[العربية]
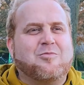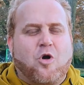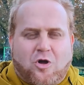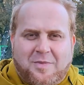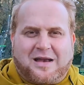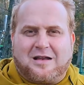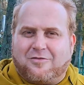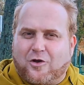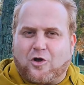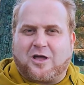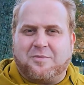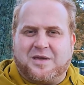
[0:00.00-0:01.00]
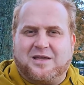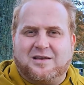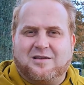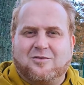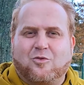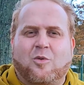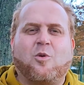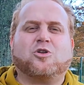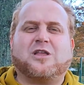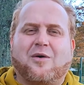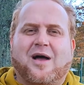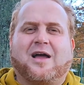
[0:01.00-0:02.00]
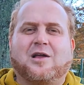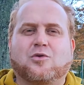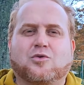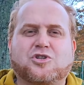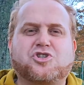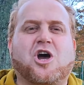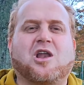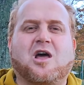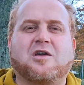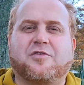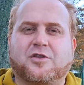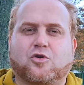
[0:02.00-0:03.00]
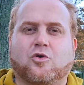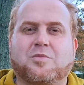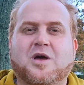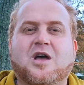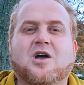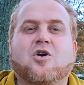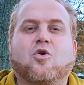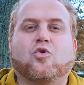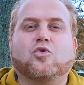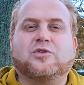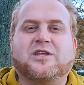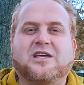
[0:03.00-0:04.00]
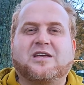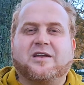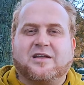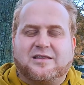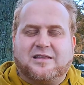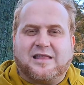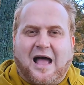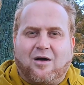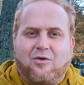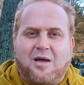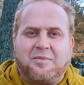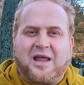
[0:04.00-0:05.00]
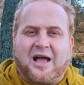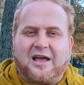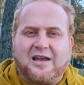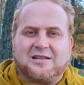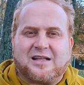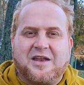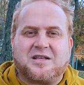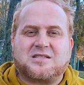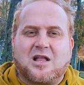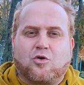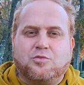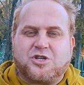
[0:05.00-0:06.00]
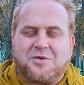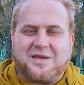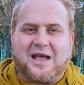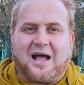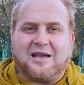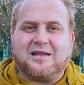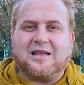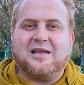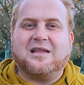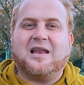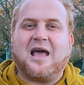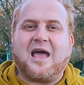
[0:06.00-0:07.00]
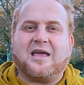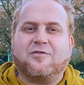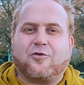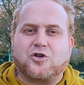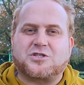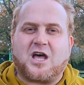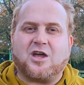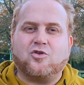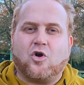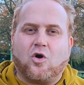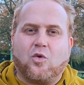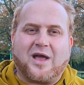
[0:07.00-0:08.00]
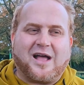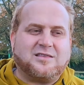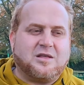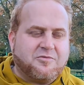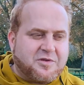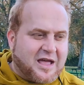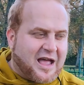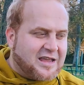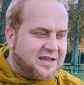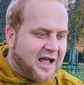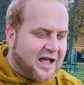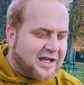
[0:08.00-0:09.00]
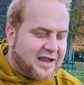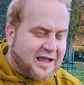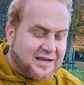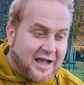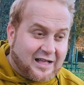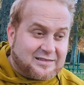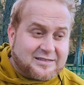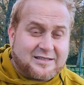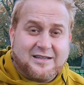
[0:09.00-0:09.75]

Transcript: مجمل الفلوج جميل ومحتواه حلو ان شاء الله يفيدكم ودي الدعوه من عائله انس لكم جميعا اللي يلاقي فرصه ان هو يقدم فيها اي حاجه لاي حد